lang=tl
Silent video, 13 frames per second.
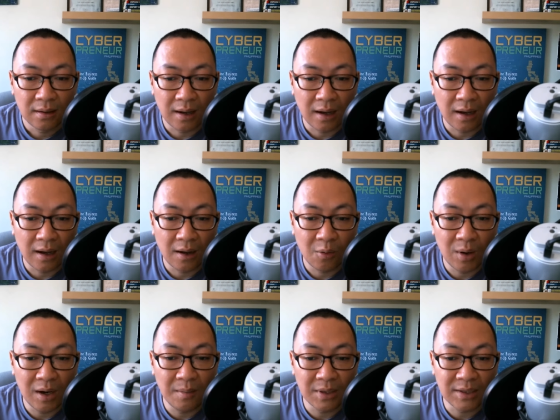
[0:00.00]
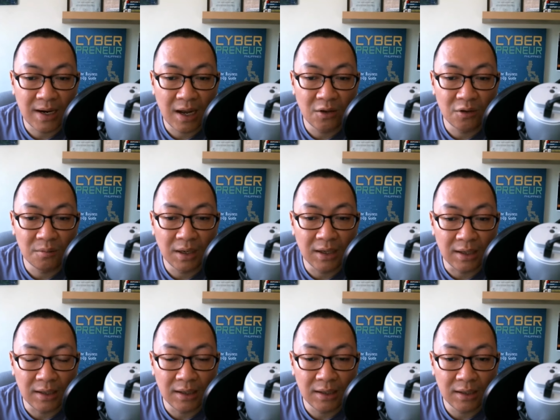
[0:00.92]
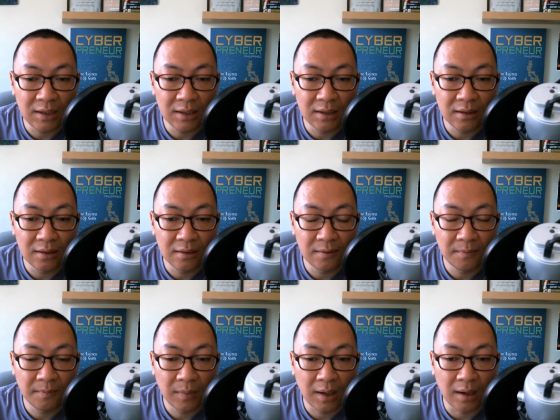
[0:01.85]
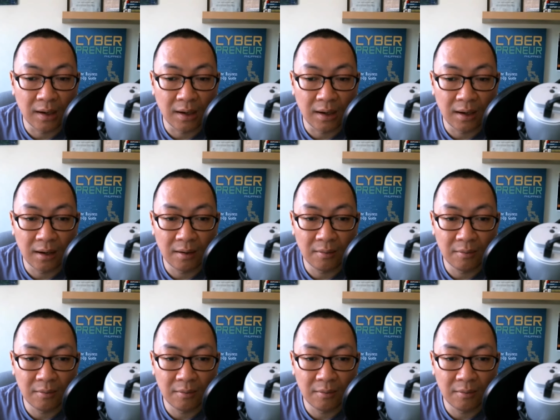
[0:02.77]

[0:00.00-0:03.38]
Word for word: uh, wag masyadong maging uh,